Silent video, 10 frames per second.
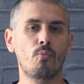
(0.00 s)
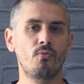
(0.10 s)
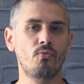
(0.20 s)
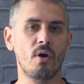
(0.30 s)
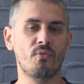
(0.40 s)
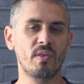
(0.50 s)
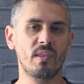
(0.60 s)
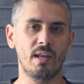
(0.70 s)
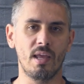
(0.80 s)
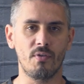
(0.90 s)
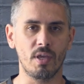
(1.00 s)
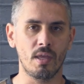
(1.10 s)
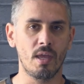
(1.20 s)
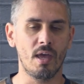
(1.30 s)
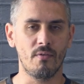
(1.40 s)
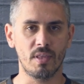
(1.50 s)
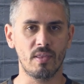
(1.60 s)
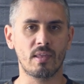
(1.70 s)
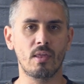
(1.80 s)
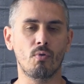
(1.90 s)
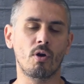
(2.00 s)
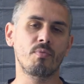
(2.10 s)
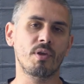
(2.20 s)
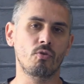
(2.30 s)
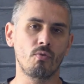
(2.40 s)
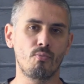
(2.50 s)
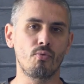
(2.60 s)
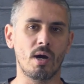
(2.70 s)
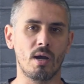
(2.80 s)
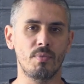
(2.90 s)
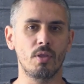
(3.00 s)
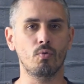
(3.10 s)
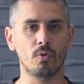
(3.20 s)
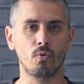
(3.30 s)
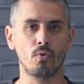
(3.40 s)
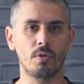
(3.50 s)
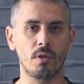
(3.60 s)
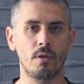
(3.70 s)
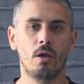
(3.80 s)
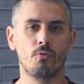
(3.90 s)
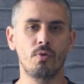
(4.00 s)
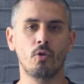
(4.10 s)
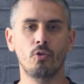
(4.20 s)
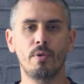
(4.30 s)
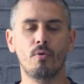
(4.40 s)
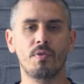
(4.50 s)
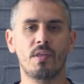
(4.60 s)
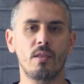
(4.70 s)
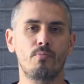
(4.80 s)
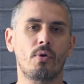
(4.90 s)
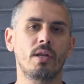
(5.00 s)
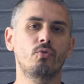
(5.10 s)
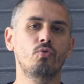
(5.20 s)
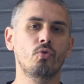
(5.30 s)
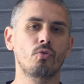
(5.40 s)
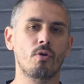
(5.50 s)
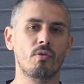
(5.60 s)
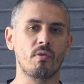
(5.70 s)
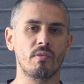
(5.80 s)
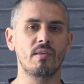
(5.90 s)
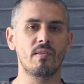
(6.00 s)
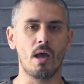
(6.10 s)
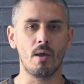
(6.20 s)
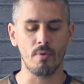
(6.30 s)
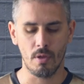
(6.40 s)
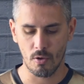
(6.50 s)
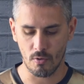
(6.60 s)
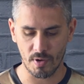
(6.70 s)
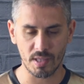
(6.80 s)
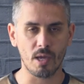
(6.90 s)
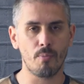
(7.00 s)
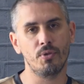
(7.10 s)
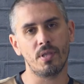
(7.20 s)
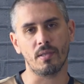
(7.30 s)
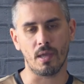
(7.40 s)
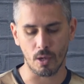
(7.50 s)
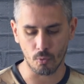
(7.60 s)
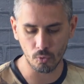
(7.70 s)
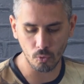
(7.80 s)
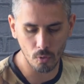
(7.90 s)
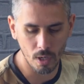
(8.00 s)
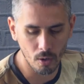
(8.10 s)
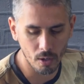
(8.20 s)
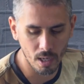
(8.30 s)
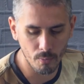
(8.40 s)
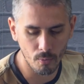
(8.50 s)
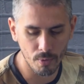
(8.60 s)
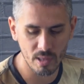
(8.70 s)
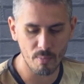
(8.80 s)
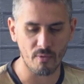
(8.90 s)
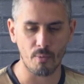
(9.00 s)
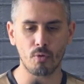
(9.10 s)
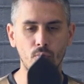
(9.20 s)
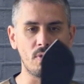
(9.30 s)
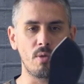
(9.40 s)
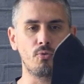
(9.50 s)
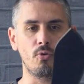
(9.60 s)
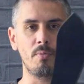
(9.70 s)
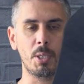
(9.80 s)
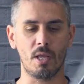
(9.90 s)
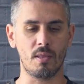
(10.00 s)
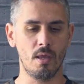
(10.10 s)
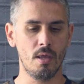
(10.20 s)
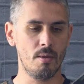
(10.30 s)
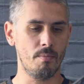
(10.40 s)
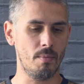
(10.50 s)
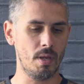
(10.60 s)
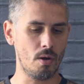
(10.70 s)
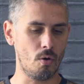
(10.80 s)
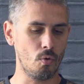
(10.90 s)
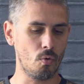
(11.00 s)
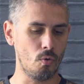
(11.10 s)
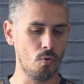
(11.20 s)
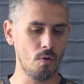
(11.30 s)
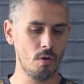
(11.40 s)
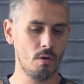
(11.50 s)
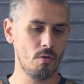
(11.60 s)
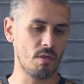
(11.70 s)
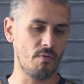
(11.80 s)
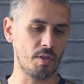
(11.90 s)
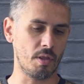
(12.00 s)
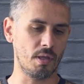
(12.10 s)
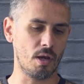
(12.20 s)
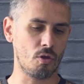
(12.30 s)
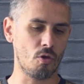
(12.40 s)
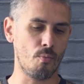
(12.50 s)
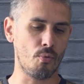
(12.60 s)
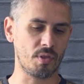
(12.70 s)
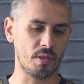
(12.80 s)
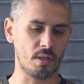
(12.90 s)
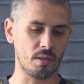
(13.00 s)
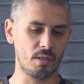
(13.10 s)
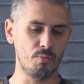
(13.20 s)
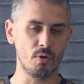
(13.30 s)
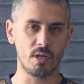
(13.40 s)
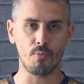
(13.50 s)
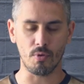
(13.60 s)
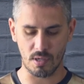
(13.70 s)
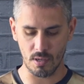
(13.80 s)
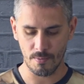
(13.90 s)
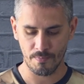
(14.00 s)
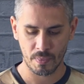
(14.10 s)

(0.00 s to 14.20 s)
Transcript: pouvoir freestyler avec, avec des accessoires comme ça que tu vas pouvoir ramener toi de ton côté. Ensuite, en numéro 7, pour aller toujours dans le sens des armes, on va dire peut-être un couteau. Alors là, bon, moi, c'est pas vraiment un couteau, c'est plutôt une machette, mais en gros, ça va être intéressant pour certains types de clips aussi.